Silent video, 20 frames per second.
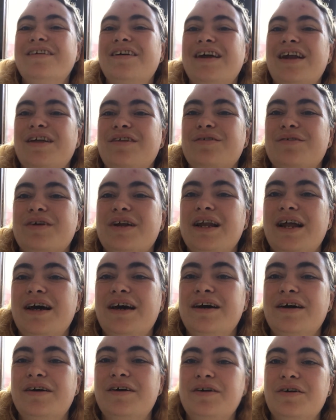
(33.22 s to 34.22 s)
voilà, donc
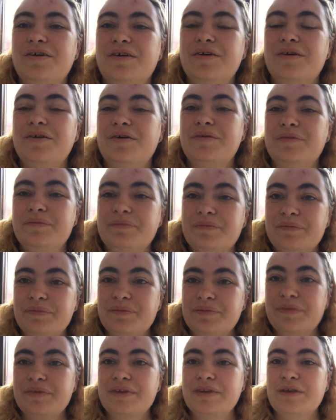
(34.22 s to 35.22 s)
là, euh,
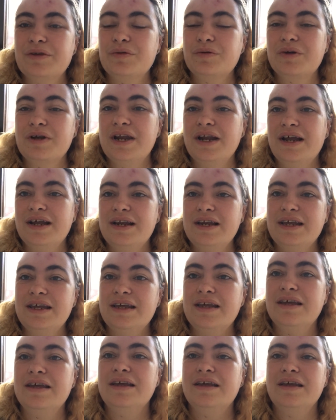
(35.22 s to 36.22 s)
donc là
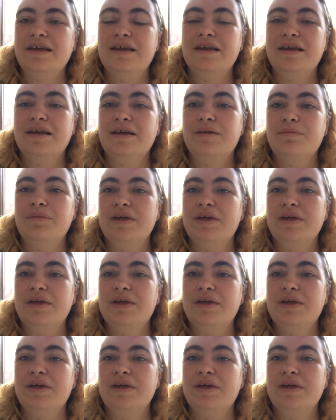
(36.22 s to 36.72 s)
les,